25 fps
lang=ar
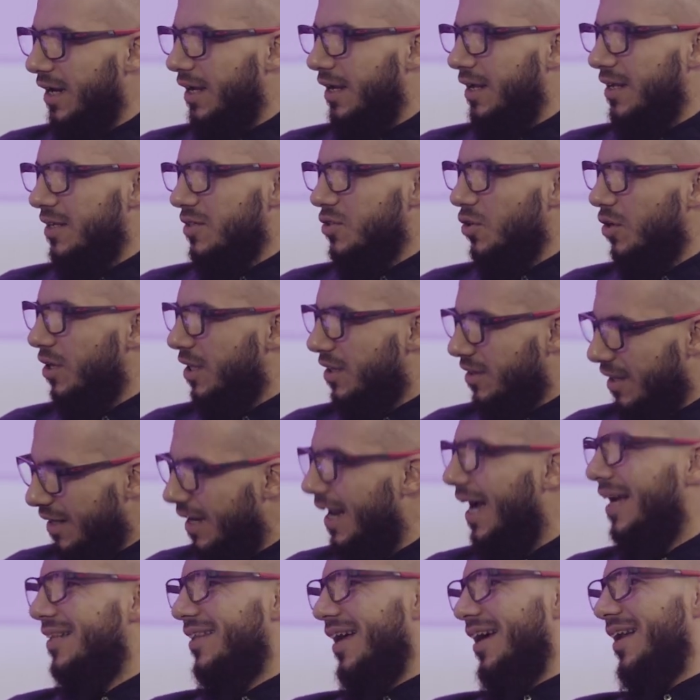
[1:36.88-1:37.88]
انا سوري
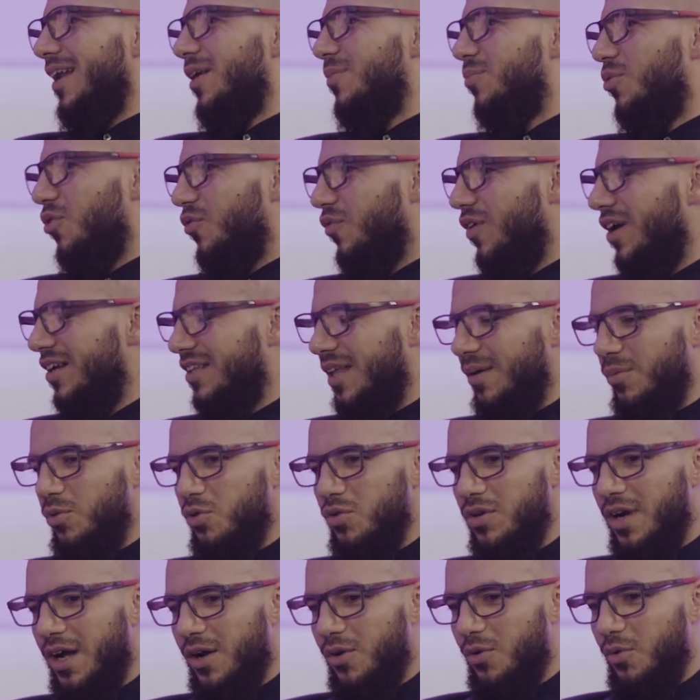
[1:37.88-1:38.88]
طلعت على البروفايل
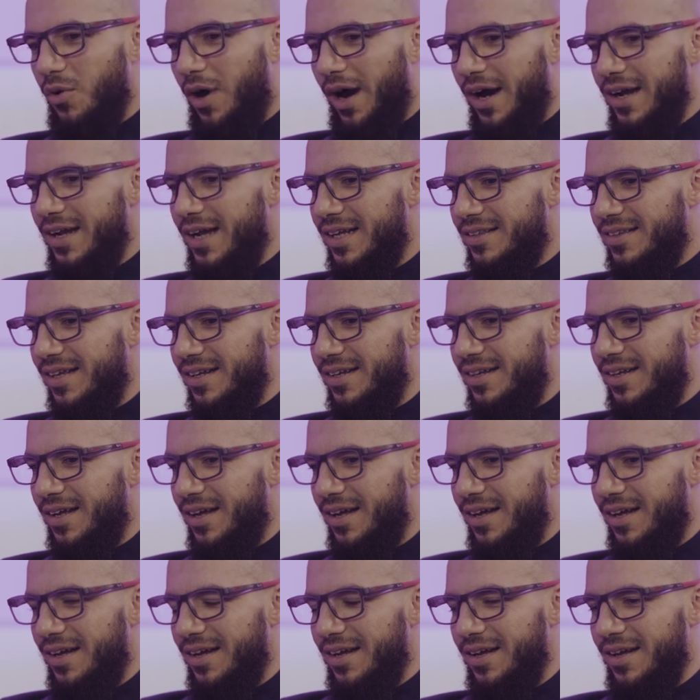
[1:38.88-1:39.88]
تبعولك وحقيقه آه،
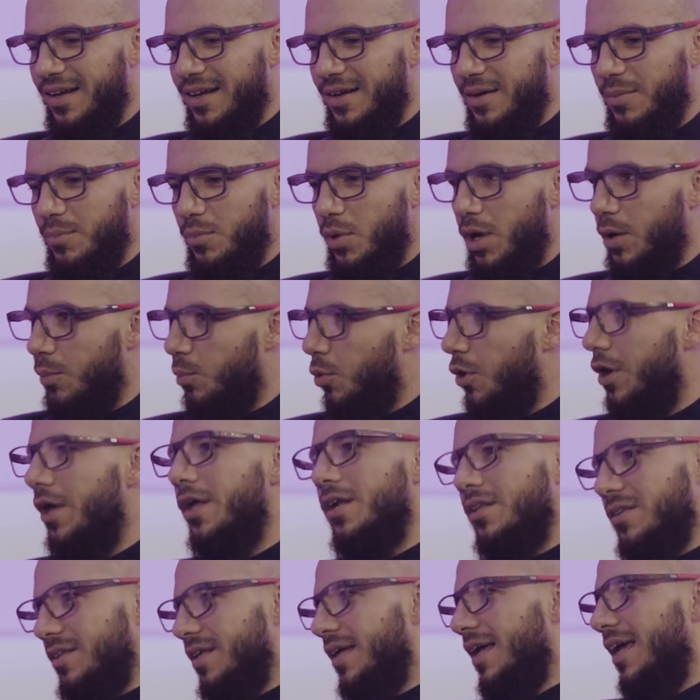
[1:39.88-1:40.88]
آه،
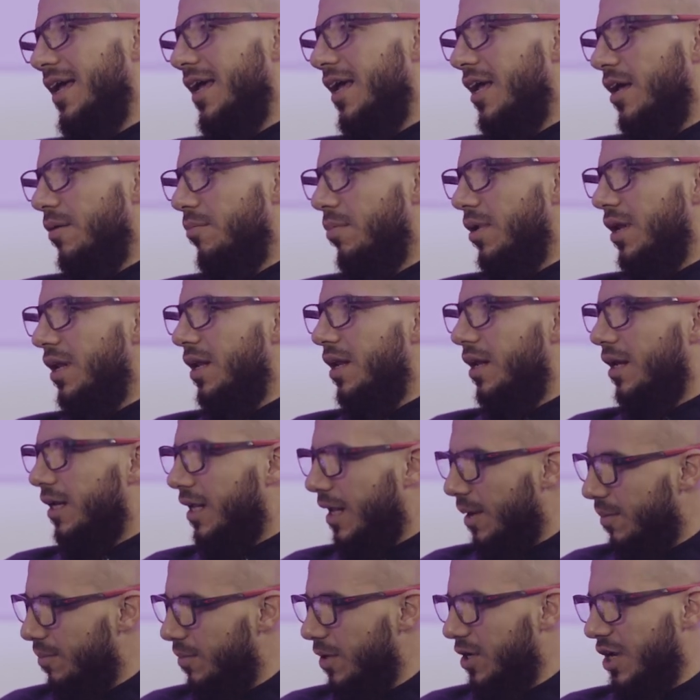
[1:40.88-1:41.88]
بهرت
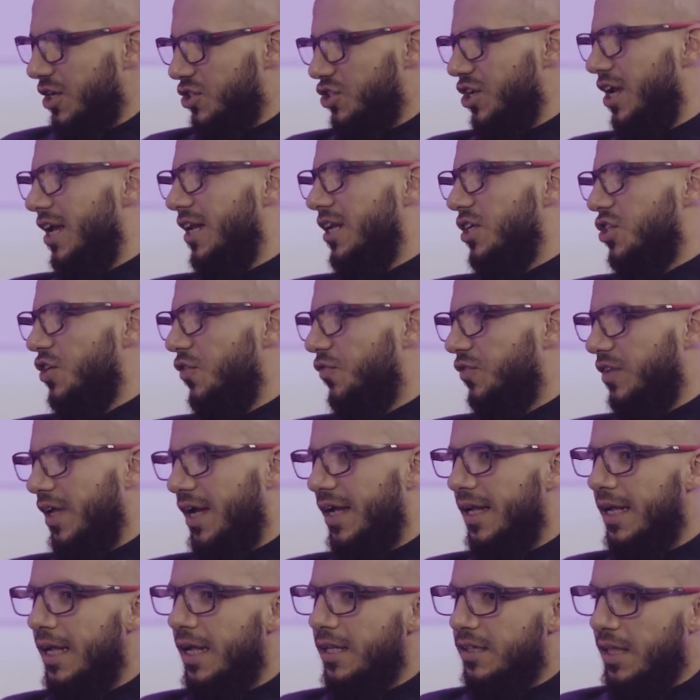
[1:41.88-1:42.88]
بالاشياء اللي شفتها
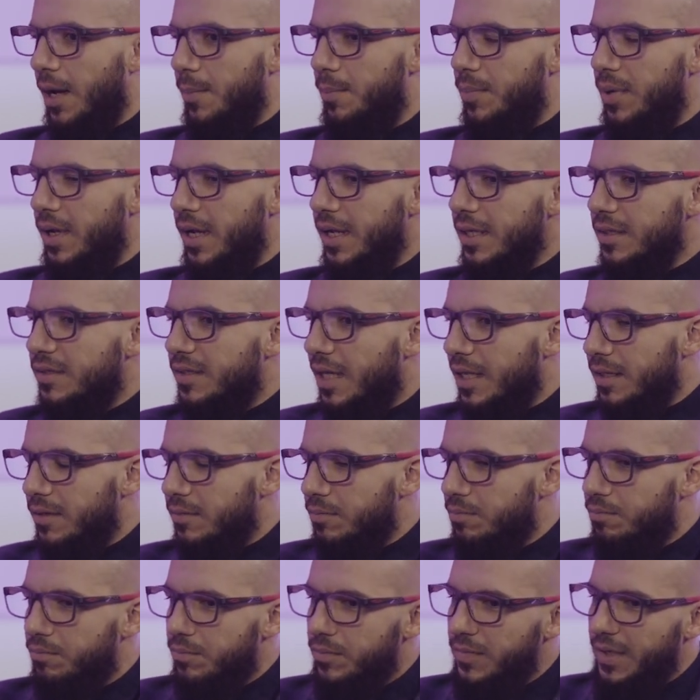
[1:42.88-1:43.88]
طب انت
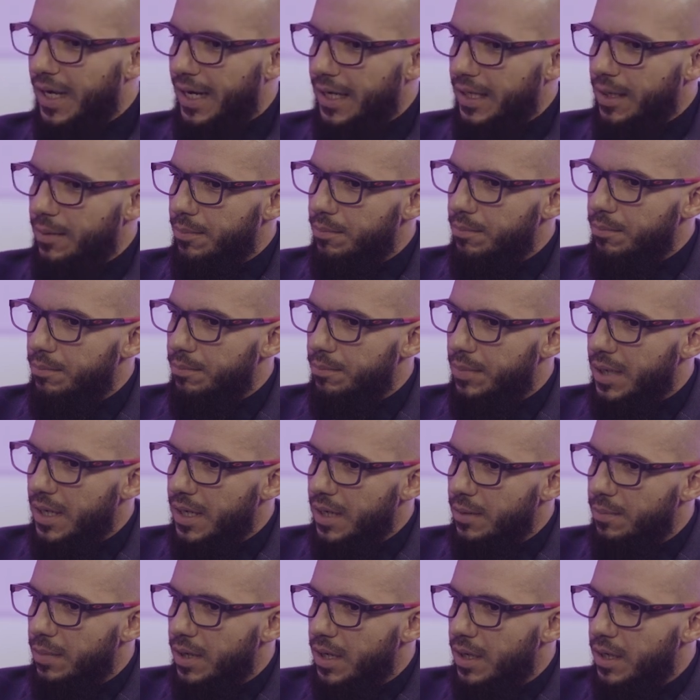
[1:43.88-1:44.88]
يعني
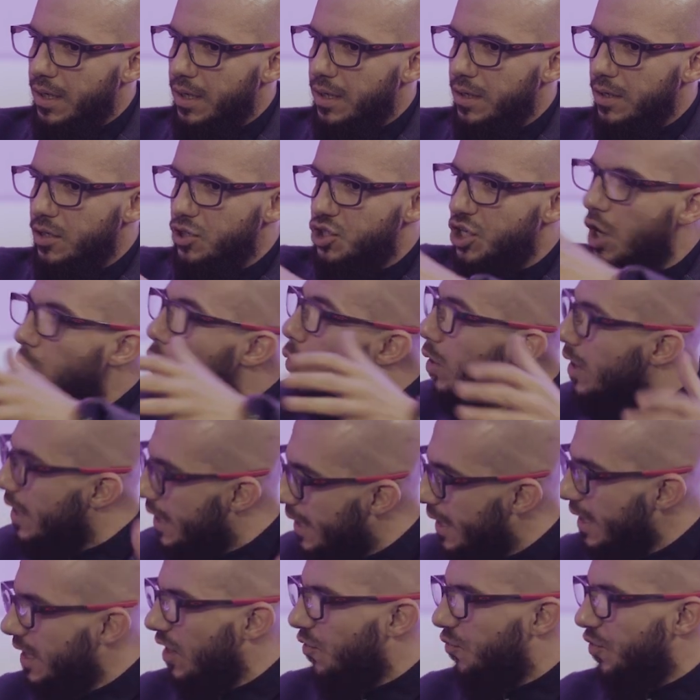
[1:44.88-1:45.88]
بالجو اللي
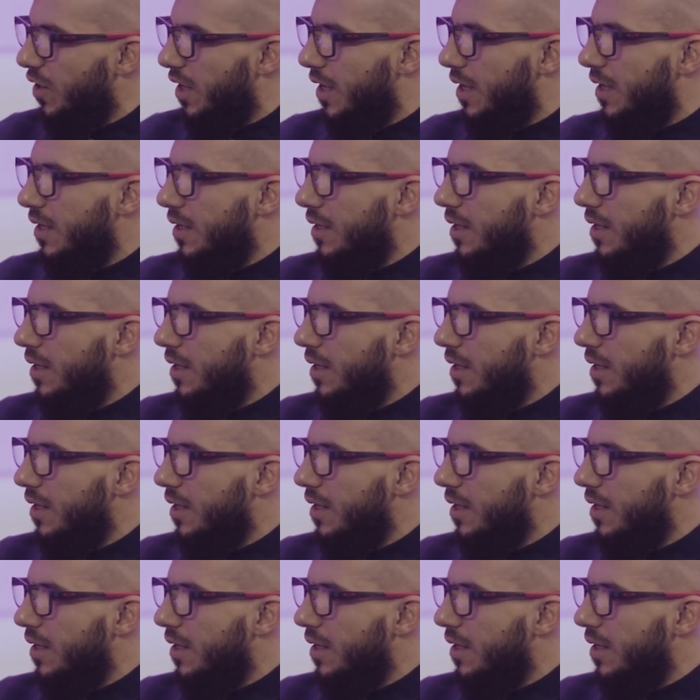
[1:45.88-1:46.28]
نحن فيه